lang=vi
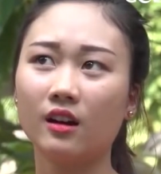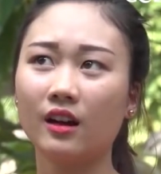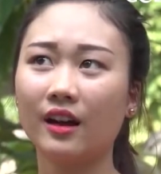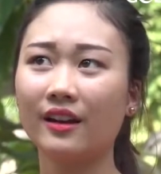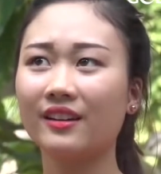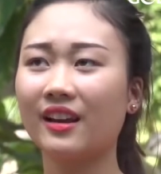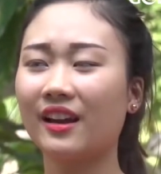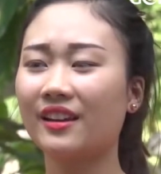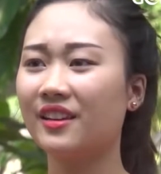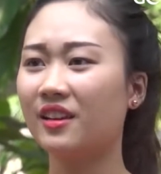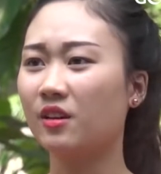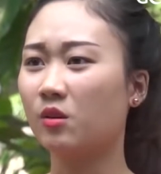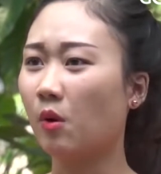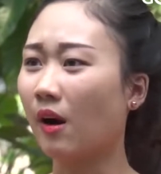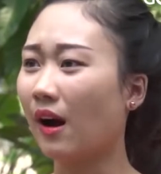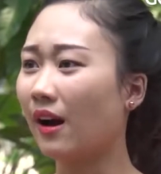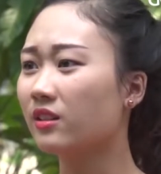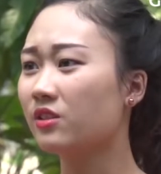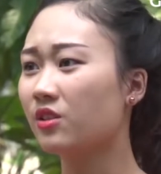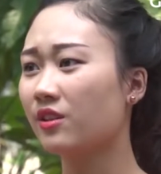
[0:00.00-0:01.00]
anh này nỉ
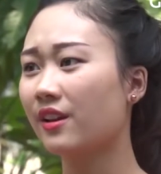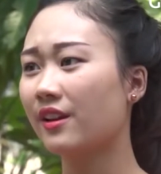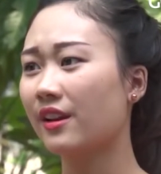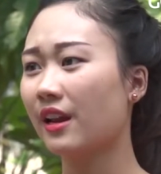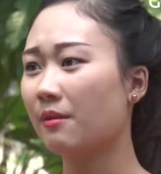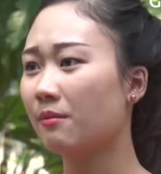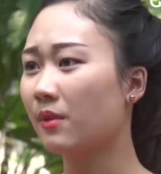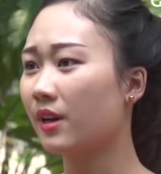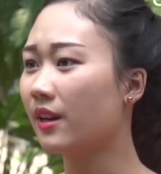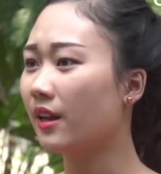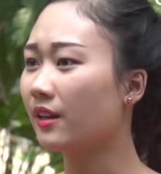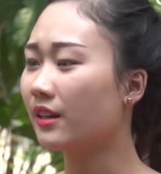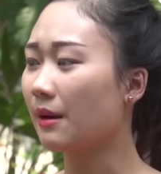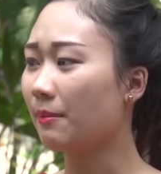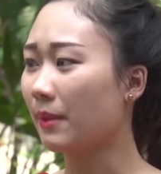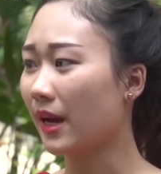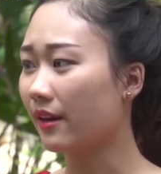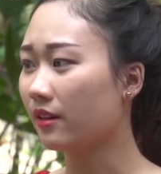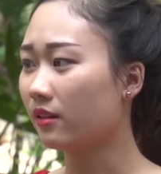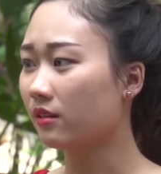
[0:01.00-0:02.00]
quá cho nên em mới đến gặp
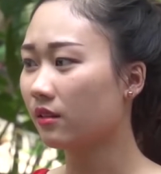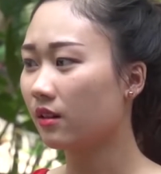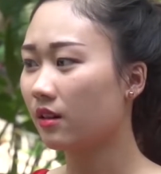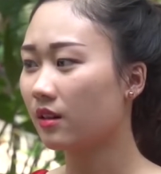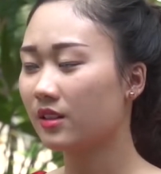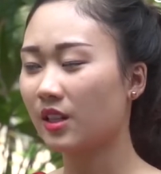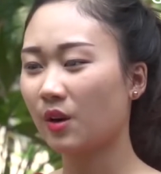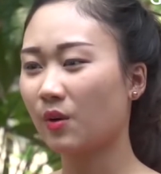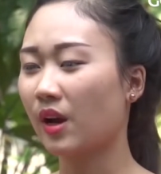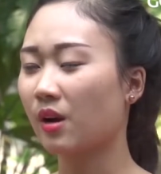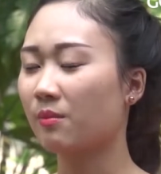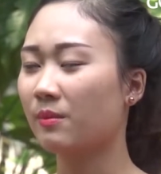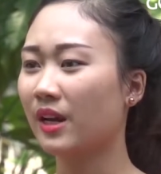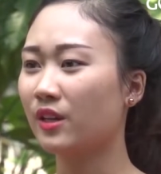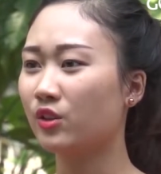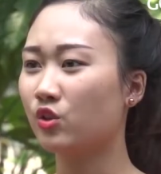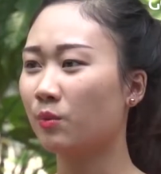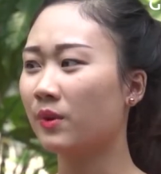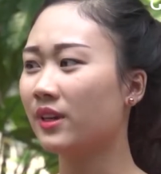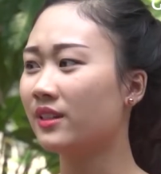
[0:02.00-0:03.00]
anh Sau ngày hôm nay
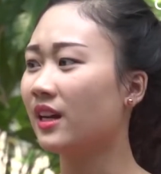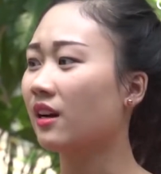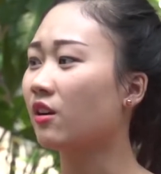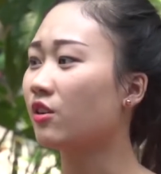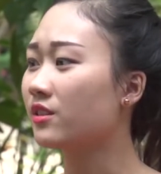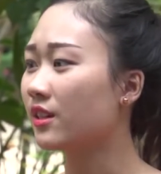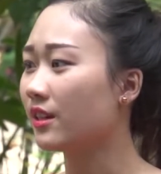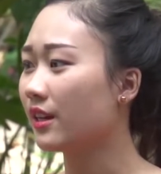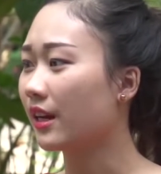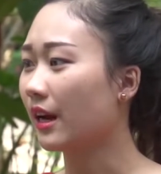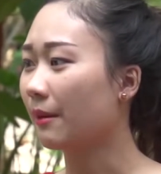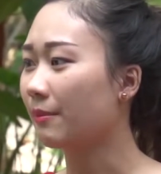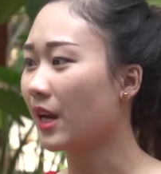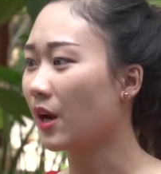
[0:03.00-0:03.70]
chúng mình chẳng còn gì để gặp